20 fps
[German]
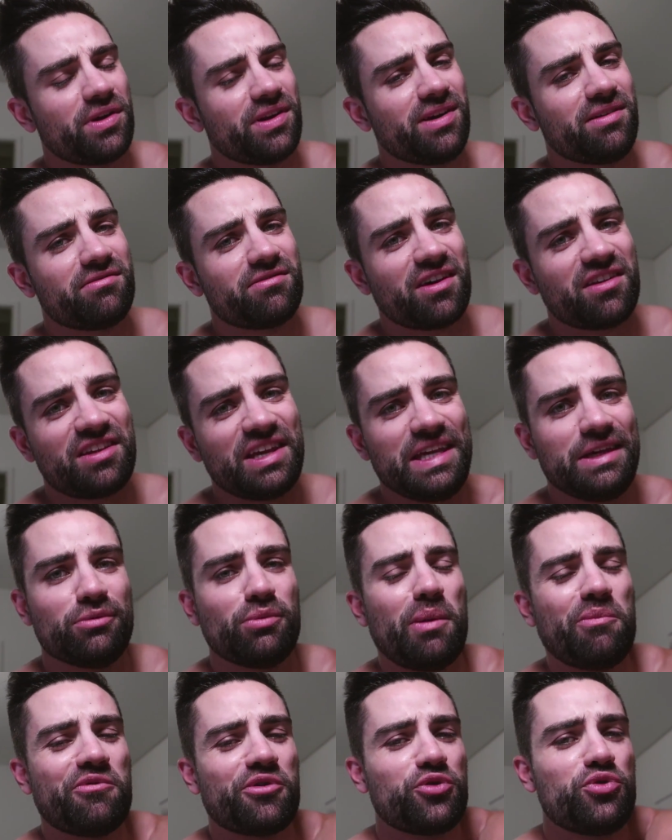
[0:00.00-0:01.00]
Ne? Was ich
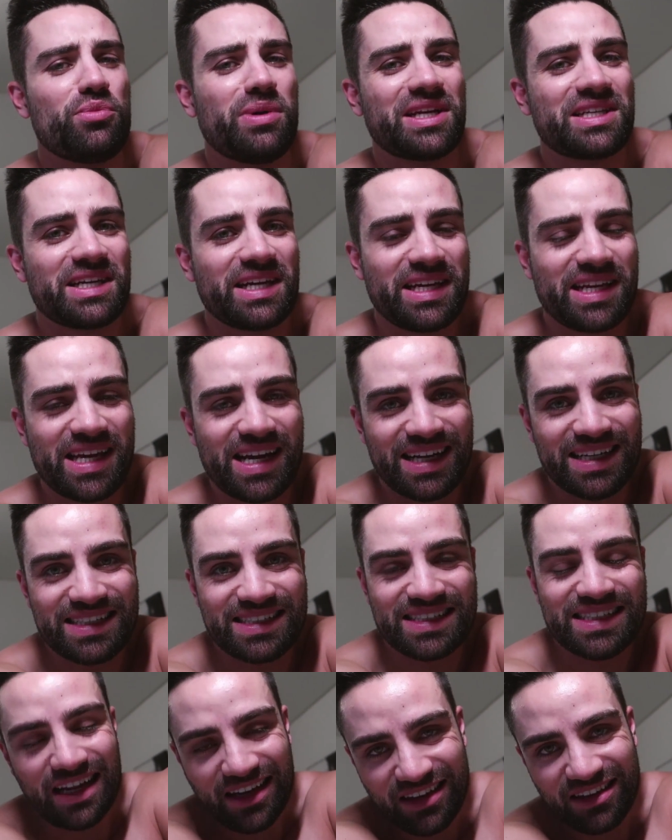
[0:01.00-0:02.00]
überhaupt von Übertraining
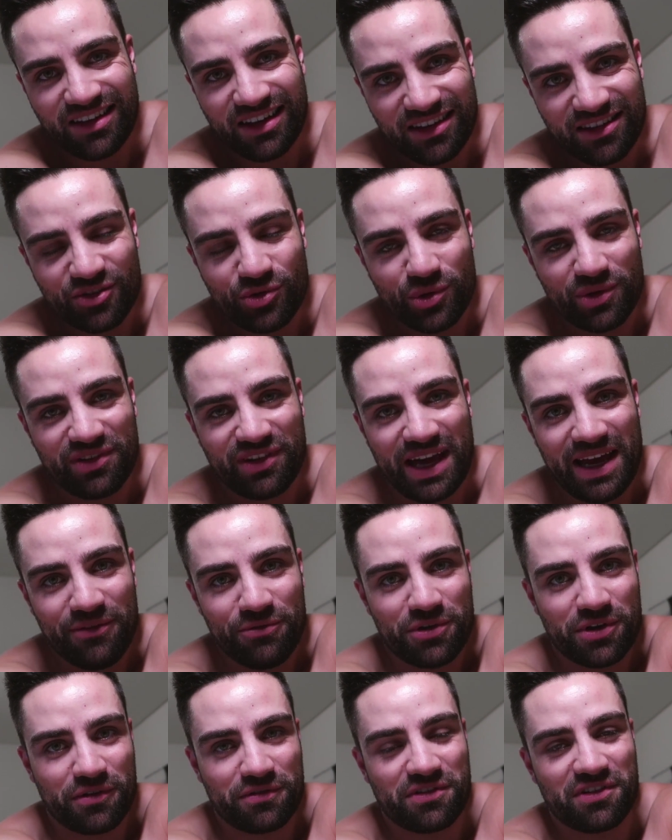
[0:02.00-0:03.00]
halte. Ganz, ganz kurze
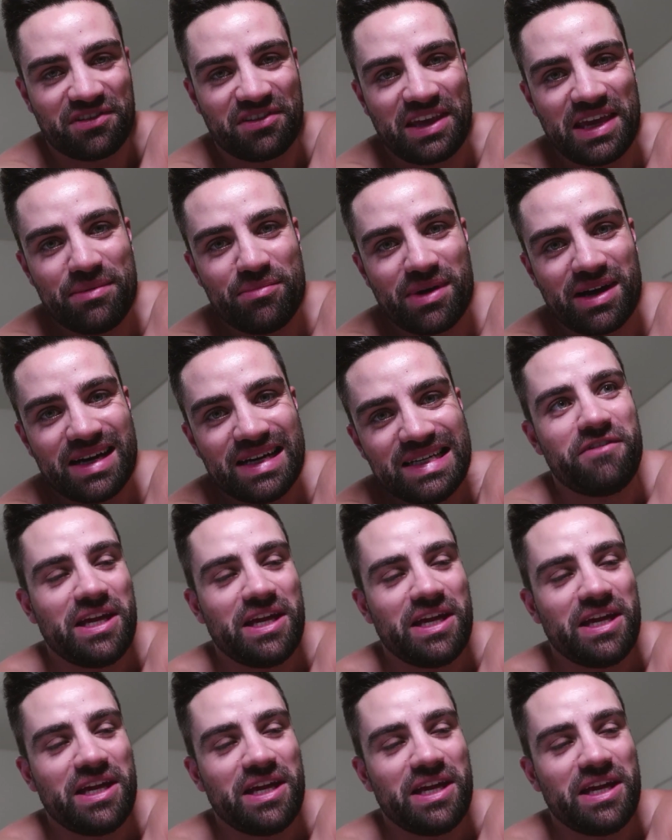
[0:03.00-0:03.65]
Antwort auf das Thema.